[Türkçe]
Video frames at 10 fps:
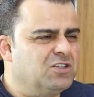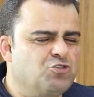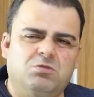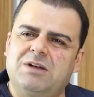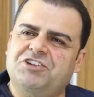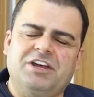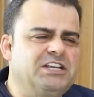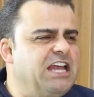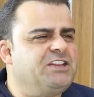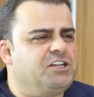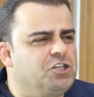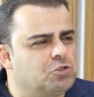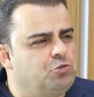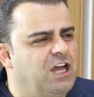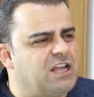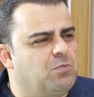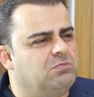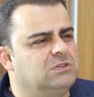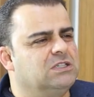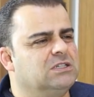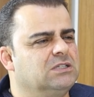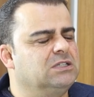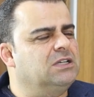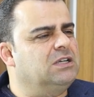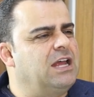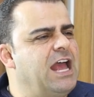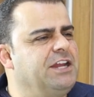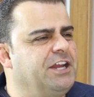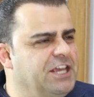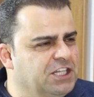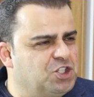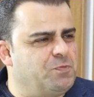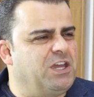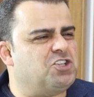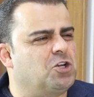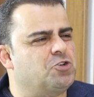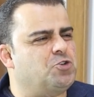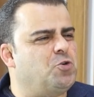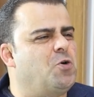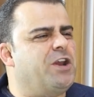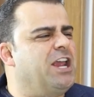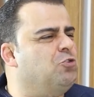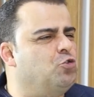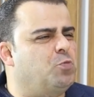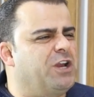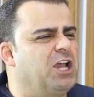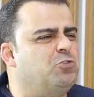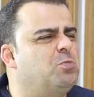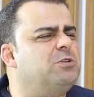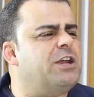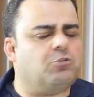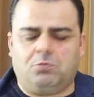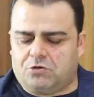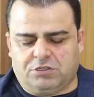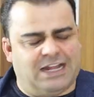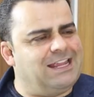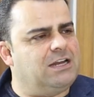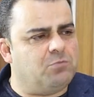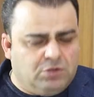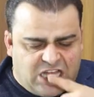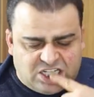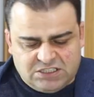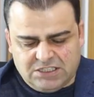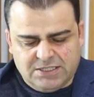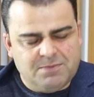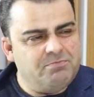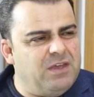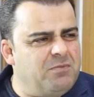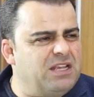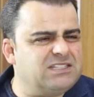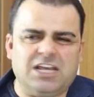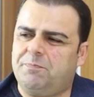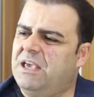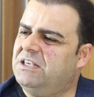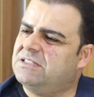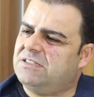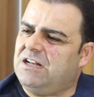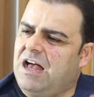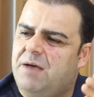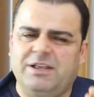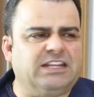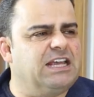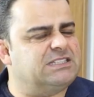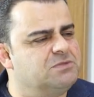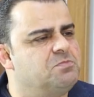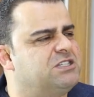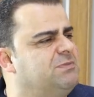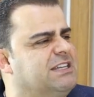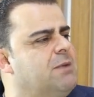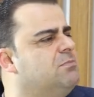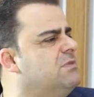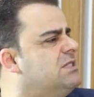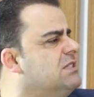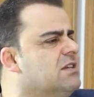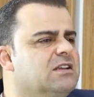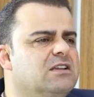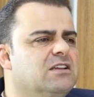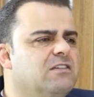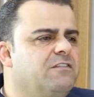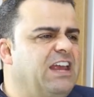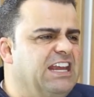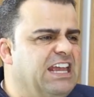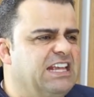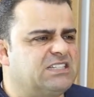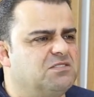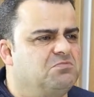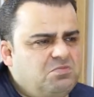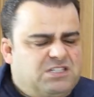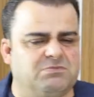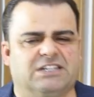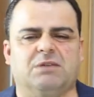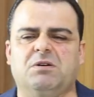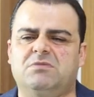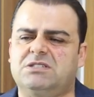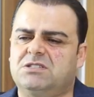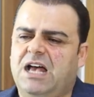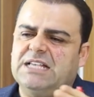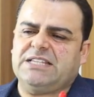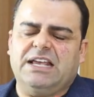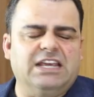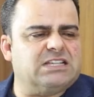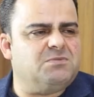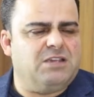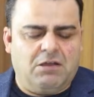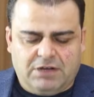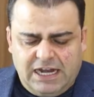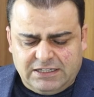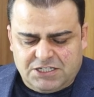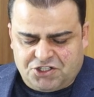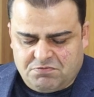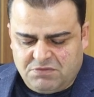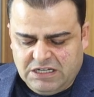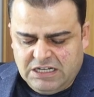Cumhurbaşkanı kendini yırtıyor. Adam her yere yetişmeye çalışıyor. Oraya gidiyor, buraya gidiyor. Bunların umurunda değil. Bunlar Mehmet Sekmen gitsin, Ahmet gelsin bizim adamımız. Veli gelsin bizim adamımız. Hasan gelsin. Ya kardeşim